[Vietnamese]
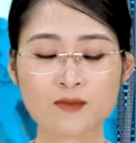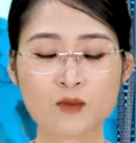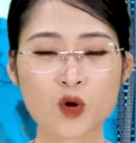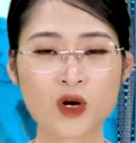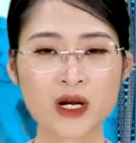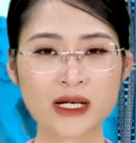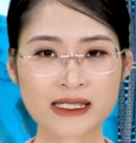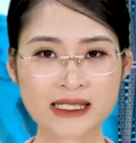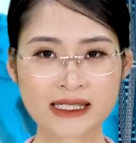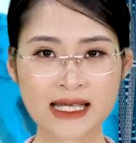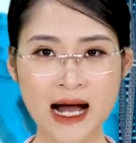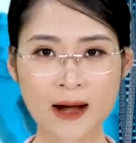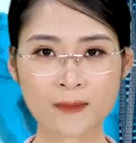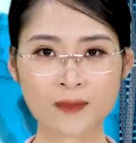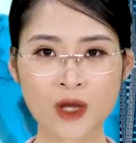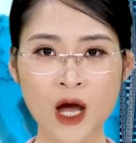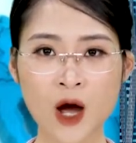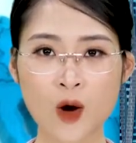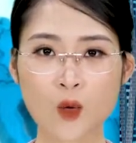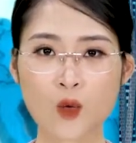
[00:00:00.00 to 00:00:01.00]
mỗi lần sạc
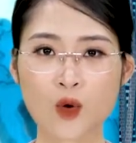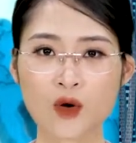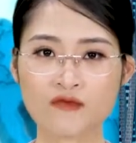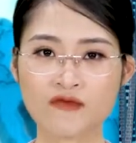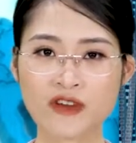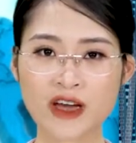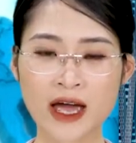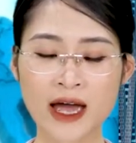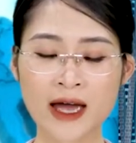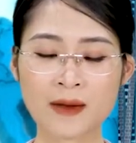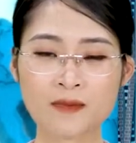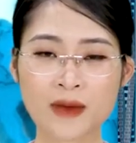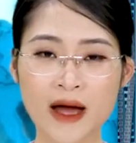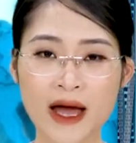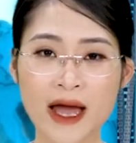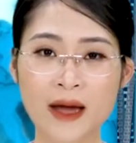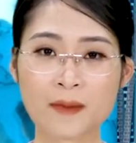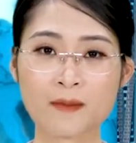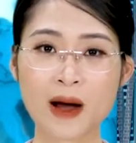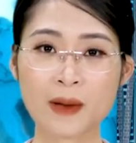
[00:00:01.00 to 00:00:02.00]
của
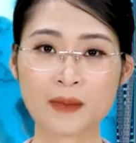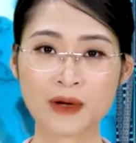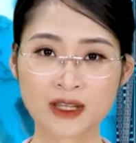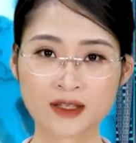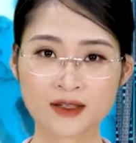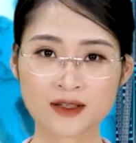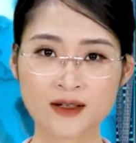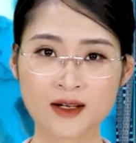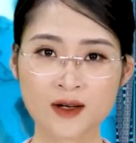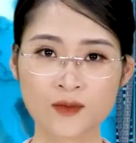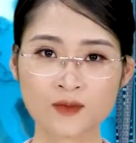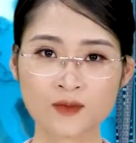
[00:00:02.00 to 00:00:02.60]
VFE 34.